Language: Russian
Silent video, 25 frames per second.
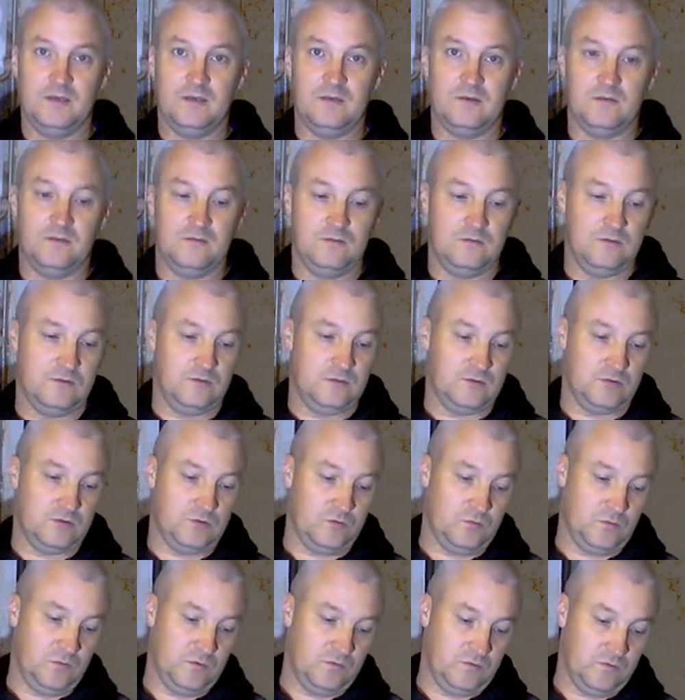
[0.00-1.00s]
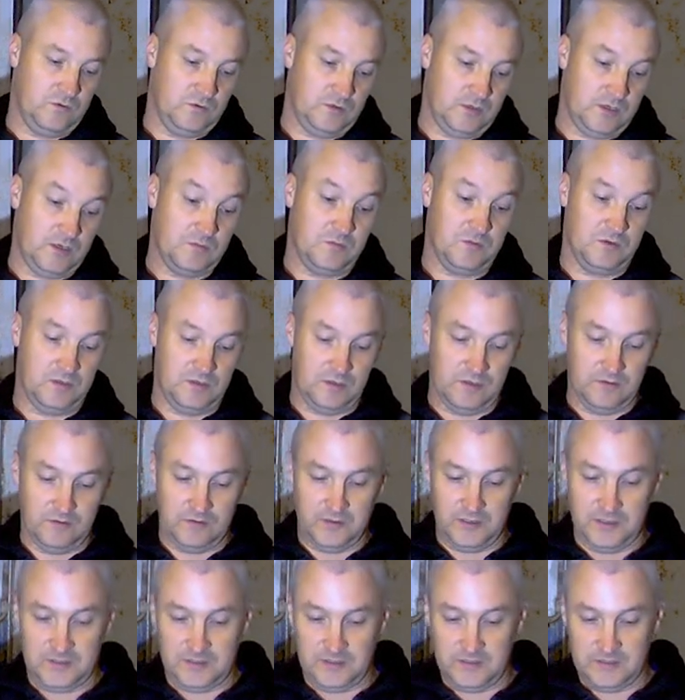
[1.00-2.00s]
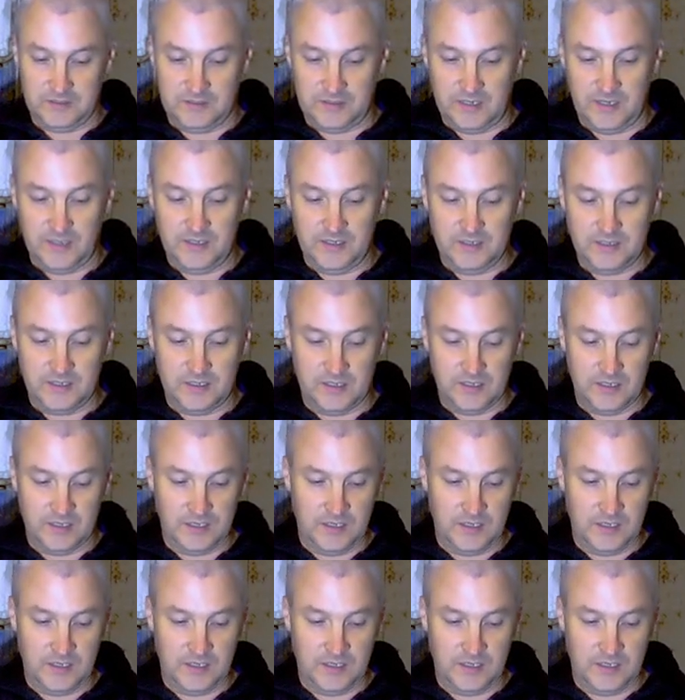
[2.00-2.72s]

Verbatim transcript: вот, чтобы его, как бы говорится, не закалить.